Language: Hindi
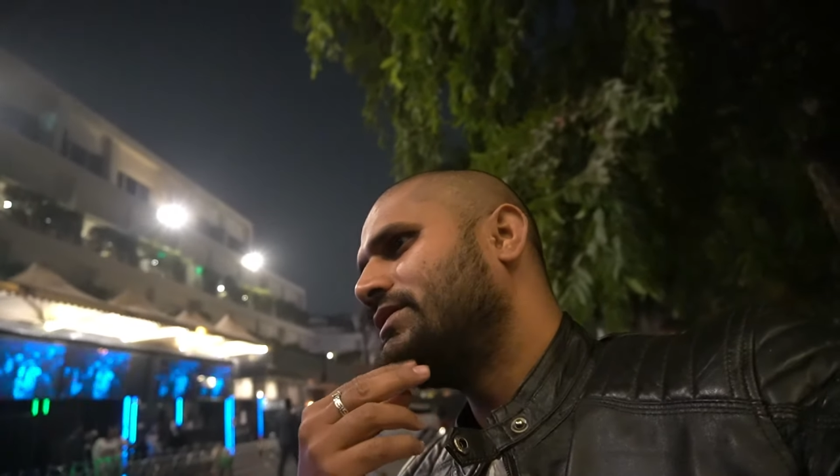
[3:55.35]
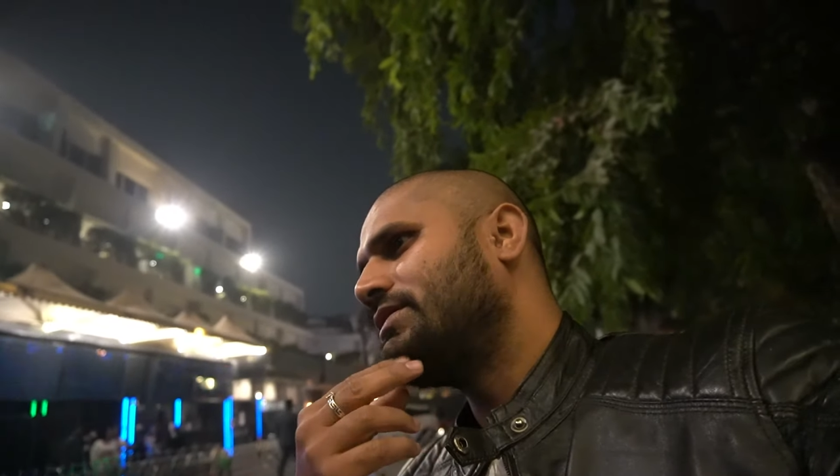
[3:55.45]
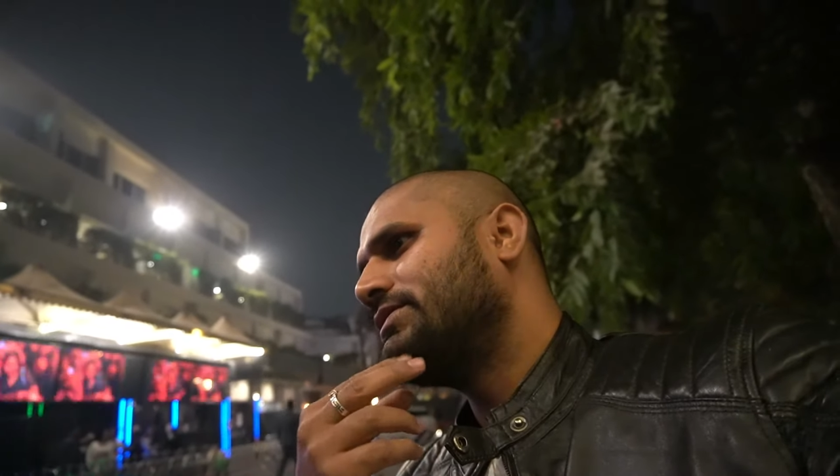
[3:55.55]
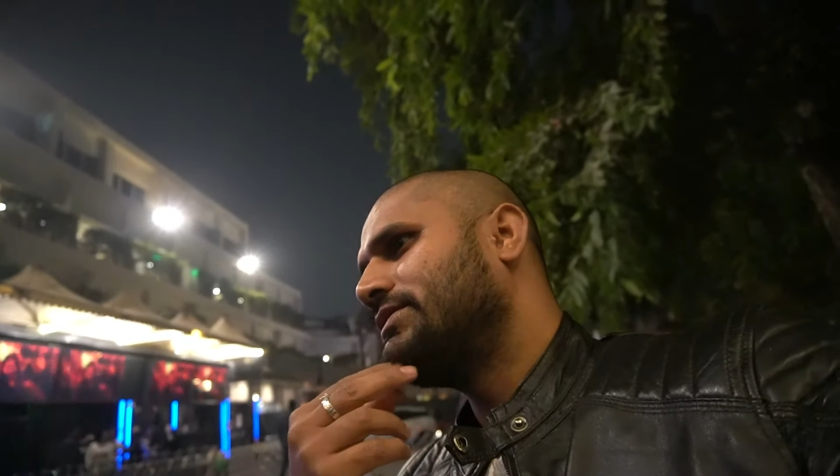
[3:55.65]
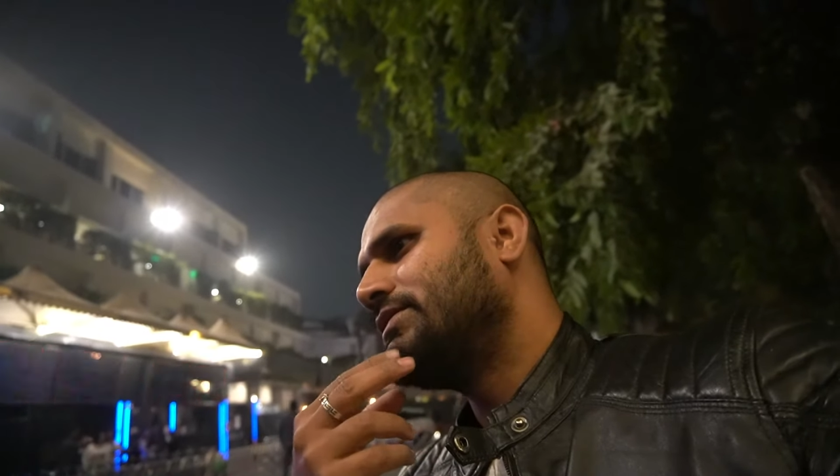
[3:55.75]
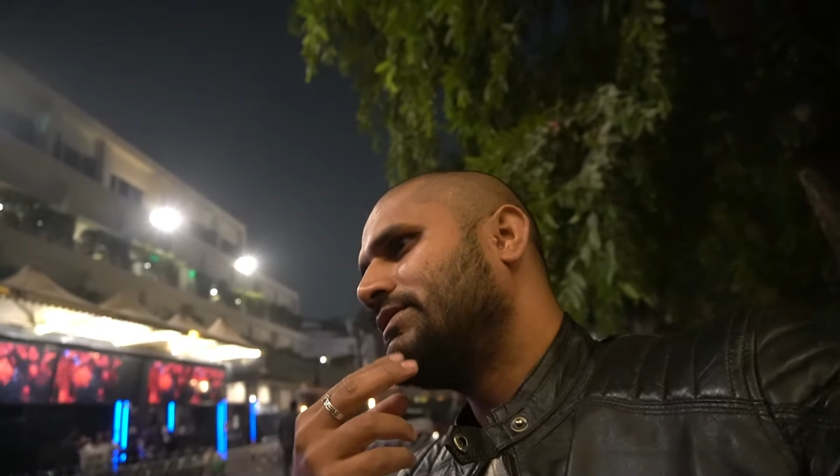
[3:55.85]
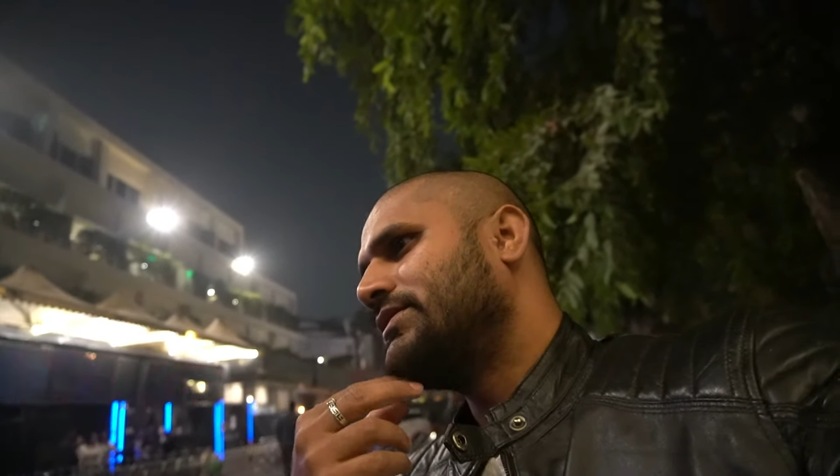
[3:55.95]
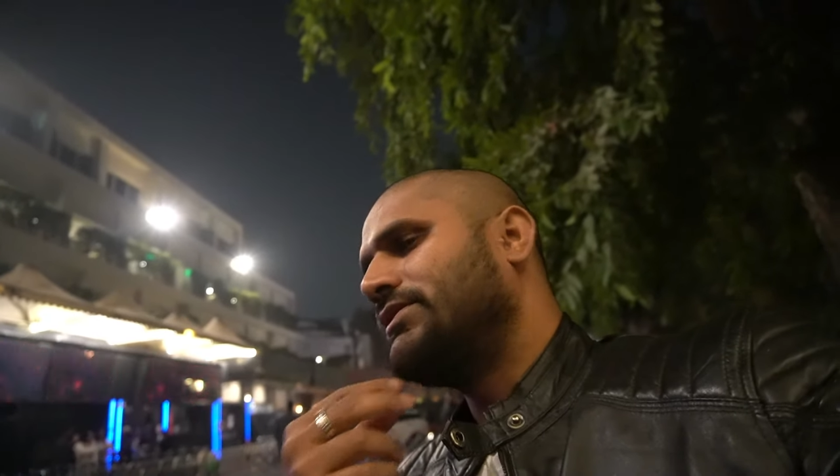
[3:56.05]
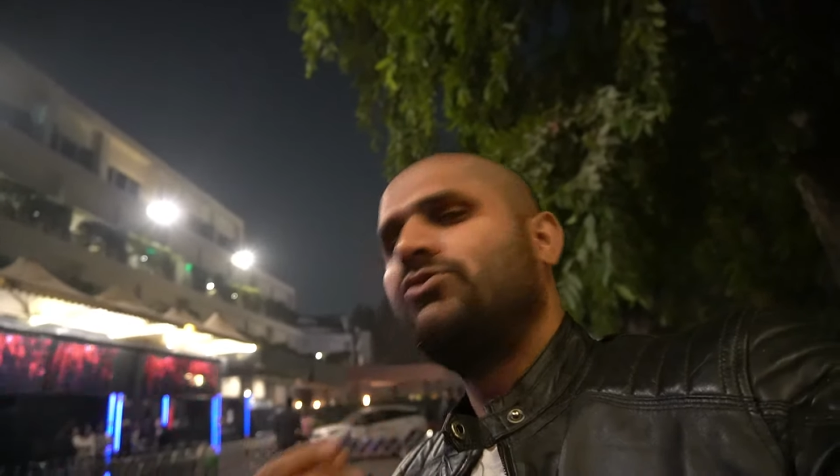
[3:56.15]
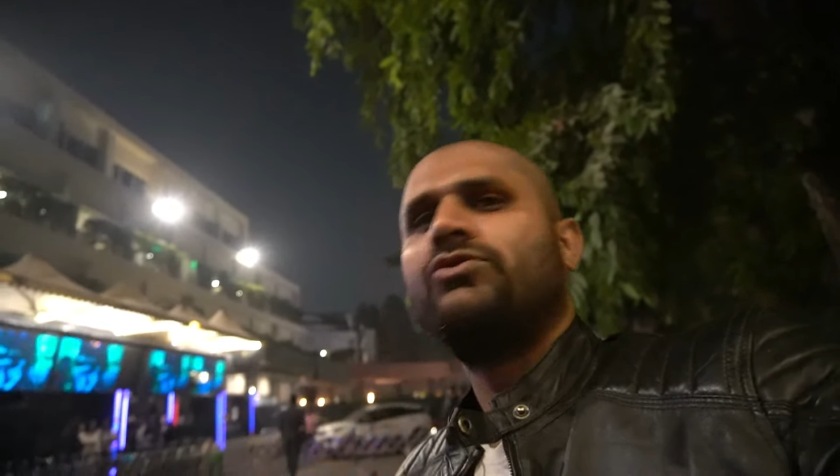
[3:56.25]

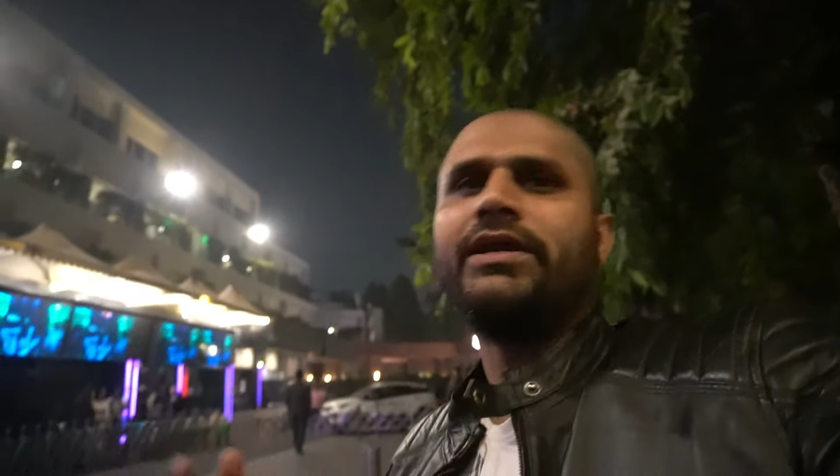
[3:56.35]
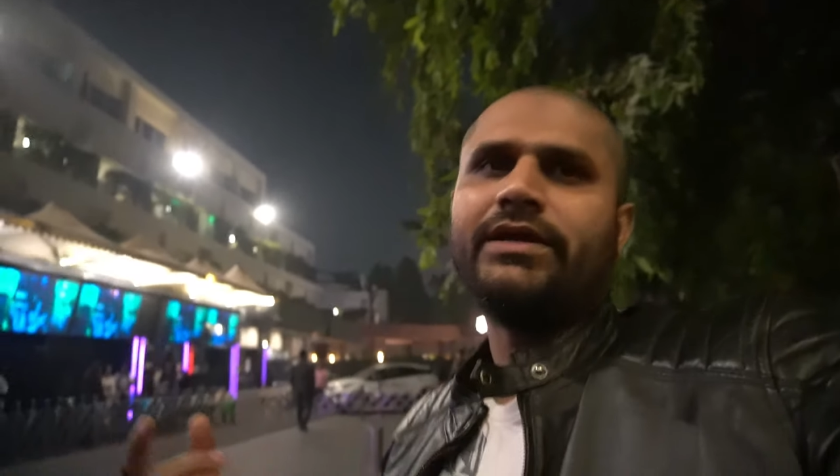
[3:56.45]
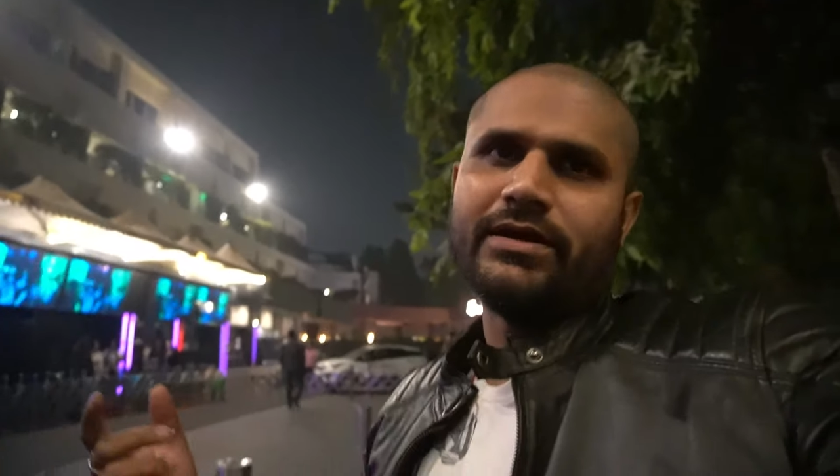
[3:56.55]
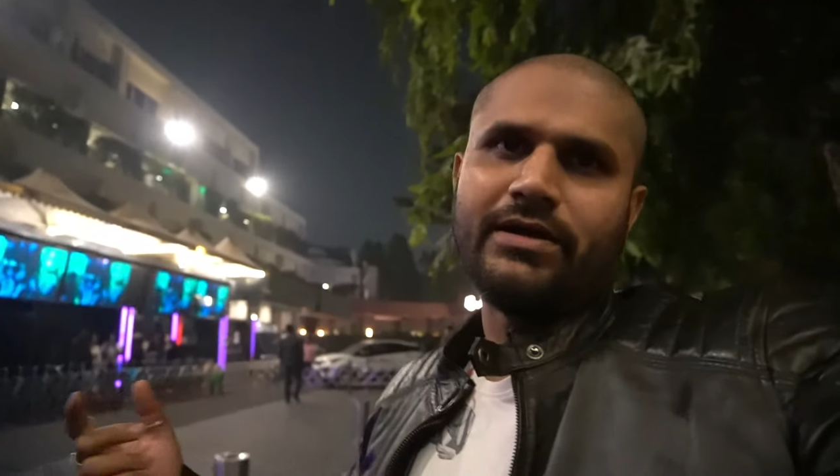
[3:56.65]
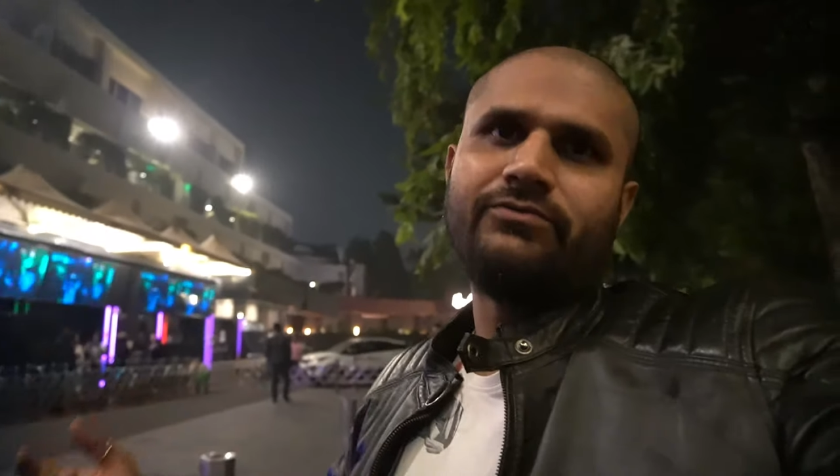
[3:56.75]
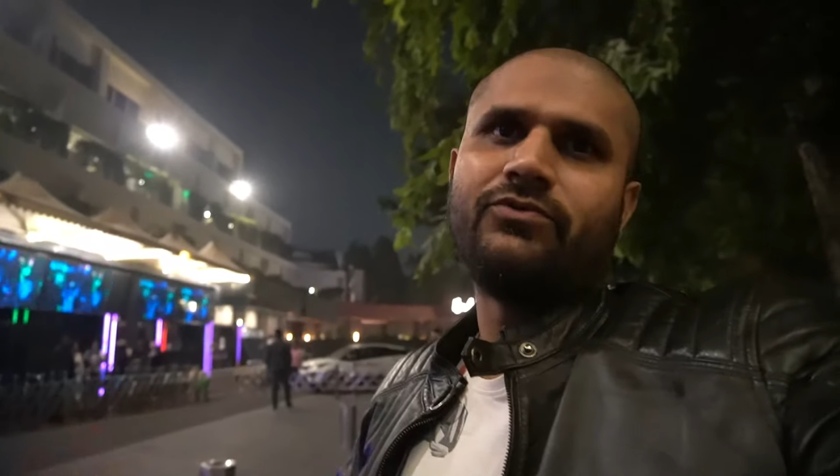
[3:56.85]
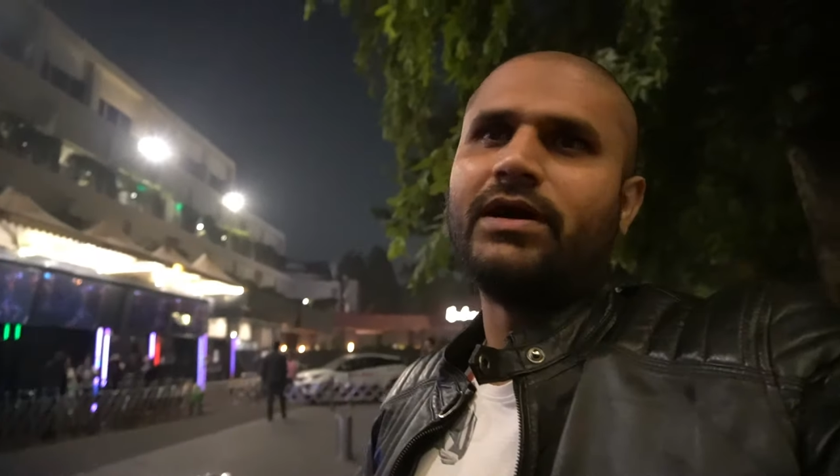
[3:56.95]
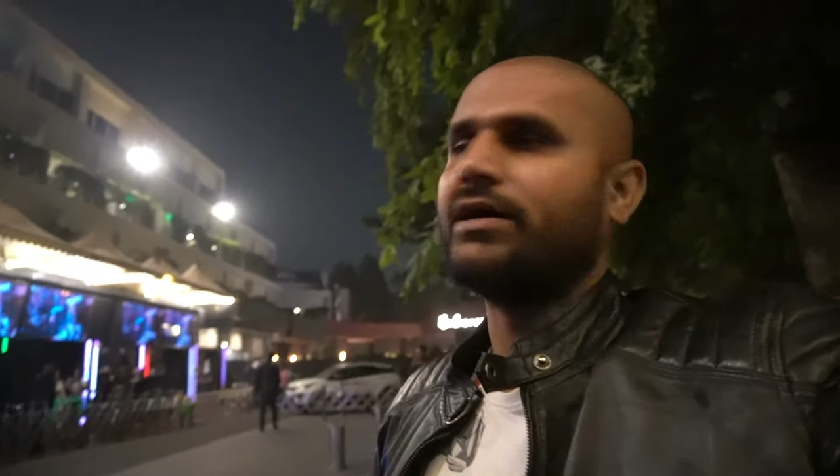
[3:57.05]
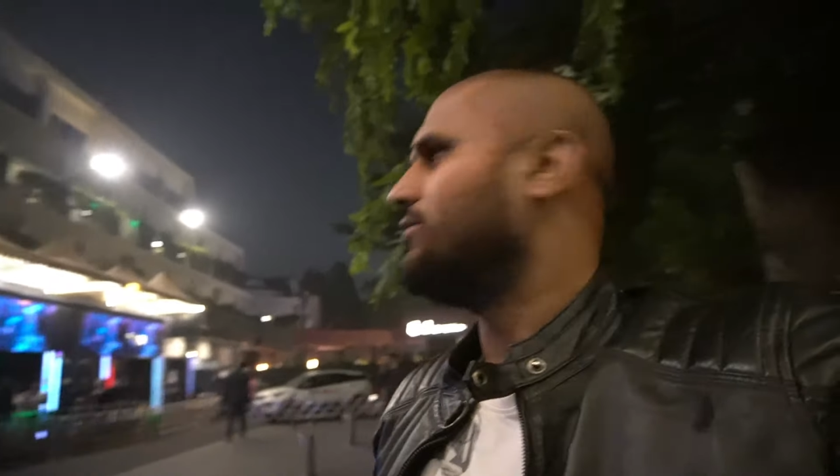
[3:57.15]
यूक्रेन यूक्रेन हाँ वो वहाँ के